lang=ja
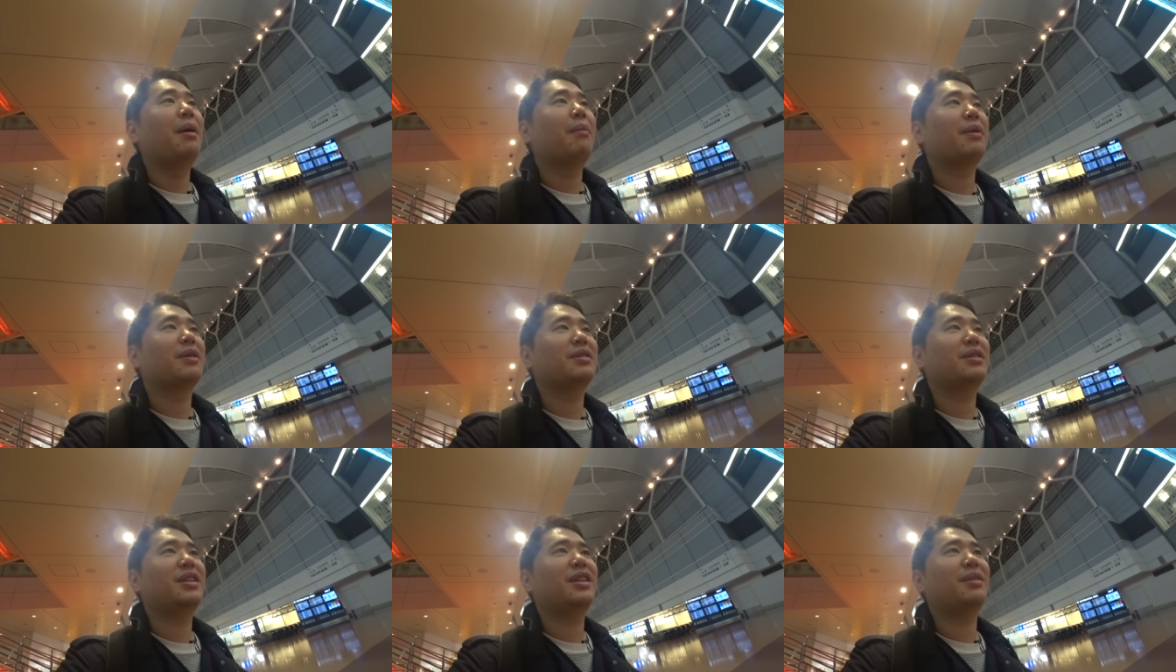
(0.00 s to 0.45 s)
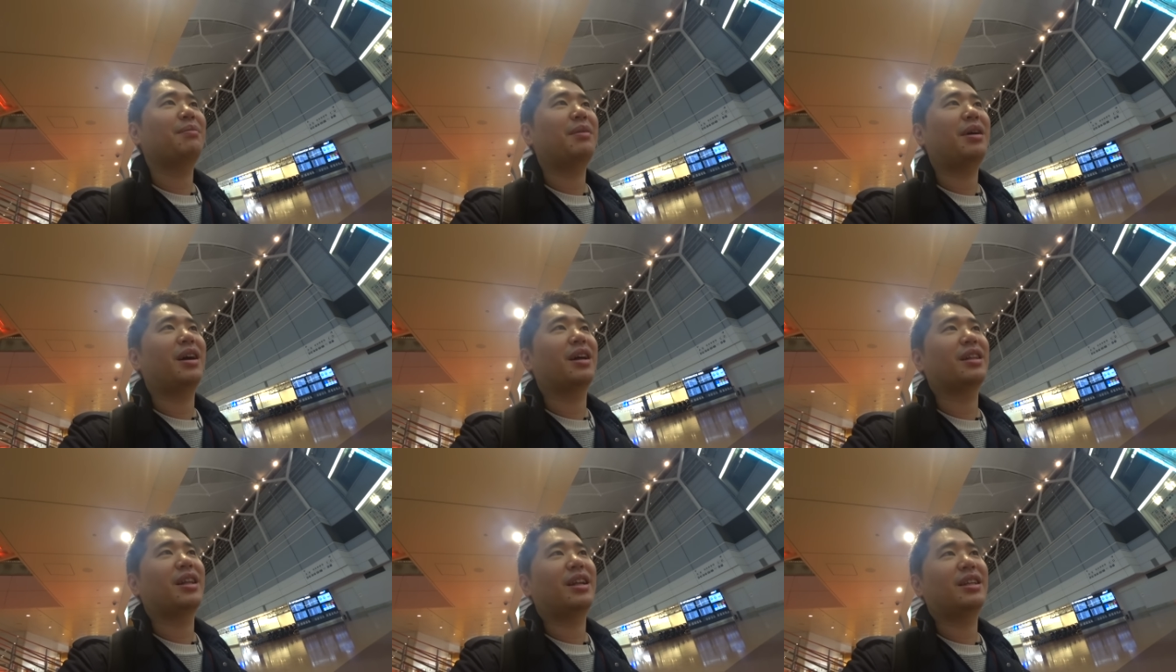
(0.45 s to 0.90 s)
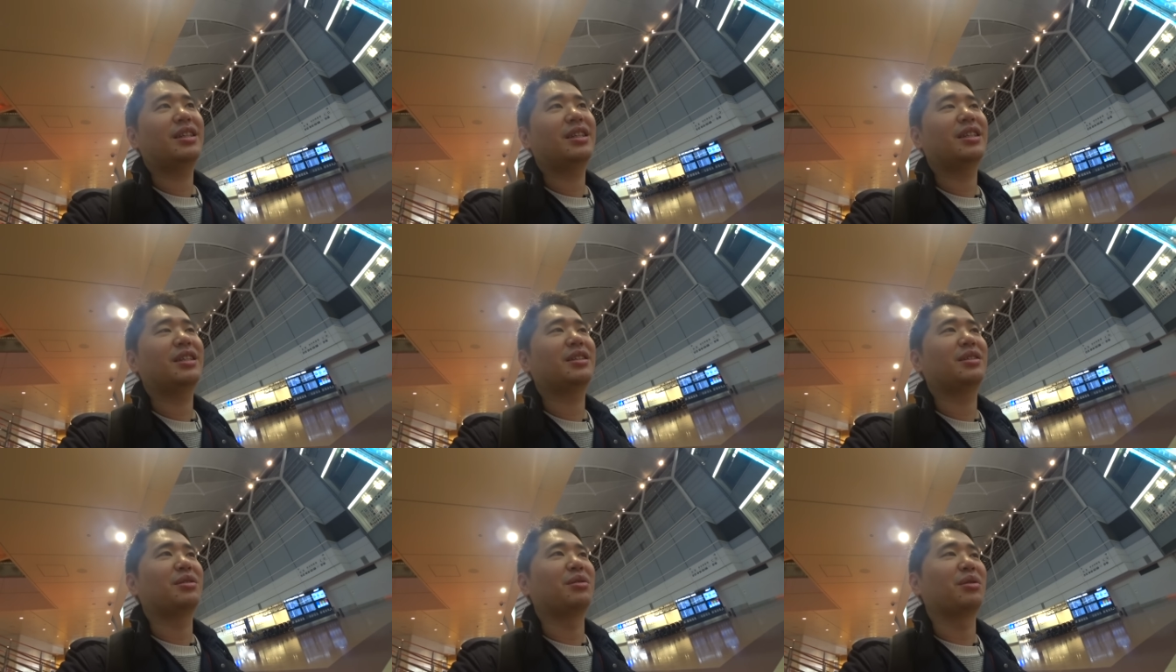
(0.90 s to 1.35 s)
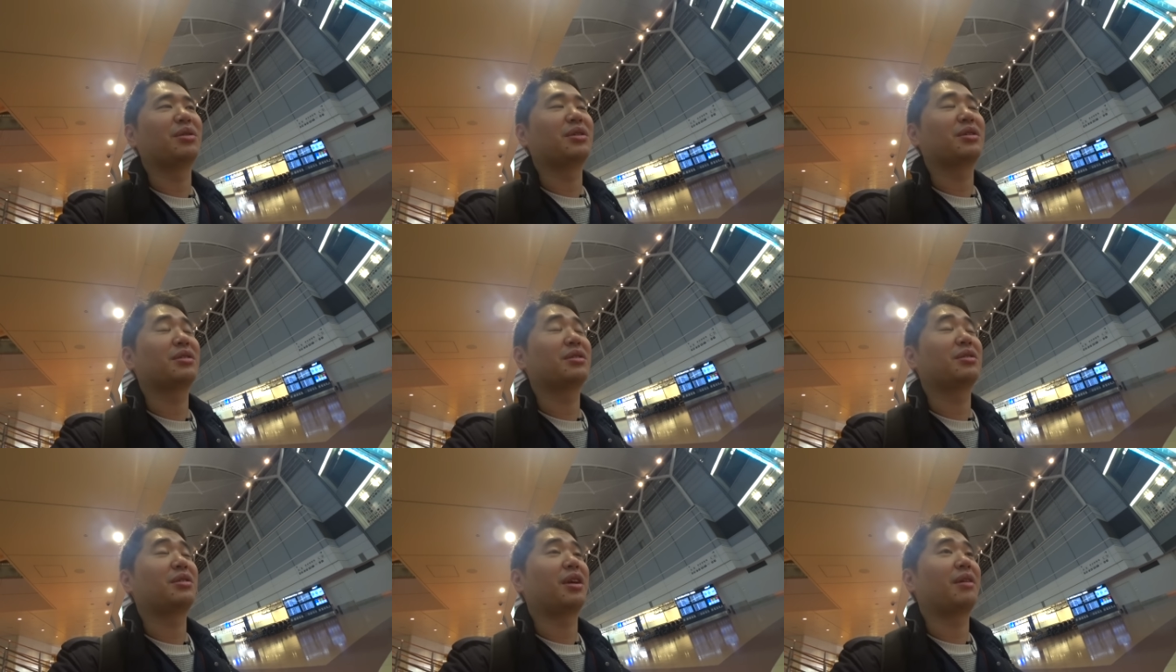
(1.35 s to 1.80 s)
まあ、それでまあ新しい機種導入
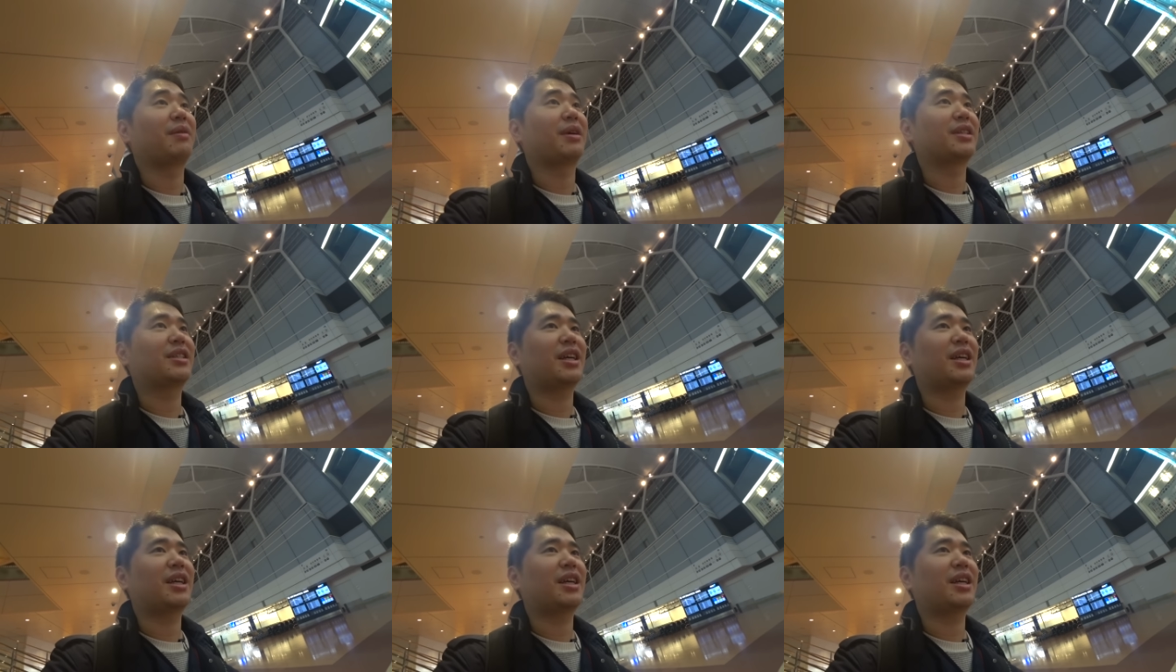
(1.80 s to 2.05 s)
するといえば